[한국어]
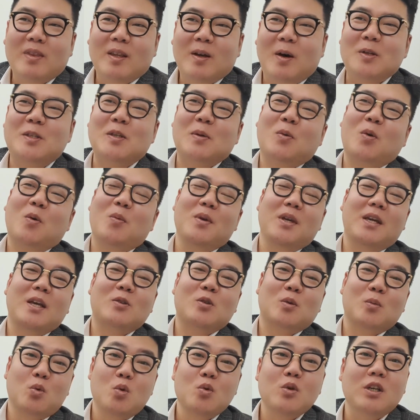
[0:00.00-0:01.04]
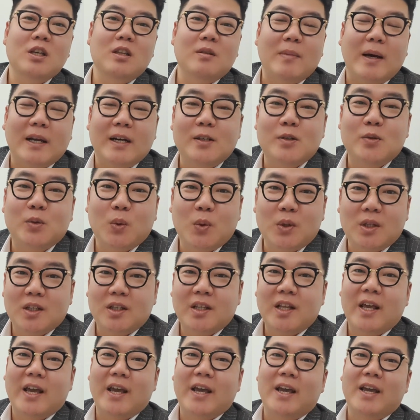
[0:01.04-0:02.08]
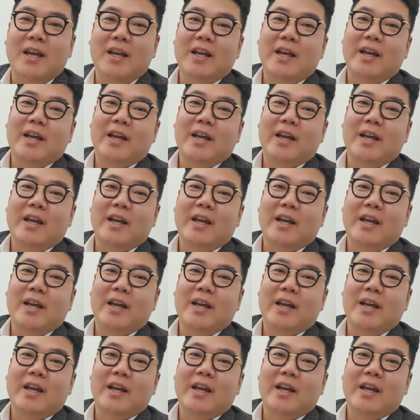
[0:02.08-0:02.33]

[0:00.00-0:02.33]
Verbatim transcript: 어찌 보면 이게 좀 웃긴 말일 수도 있는데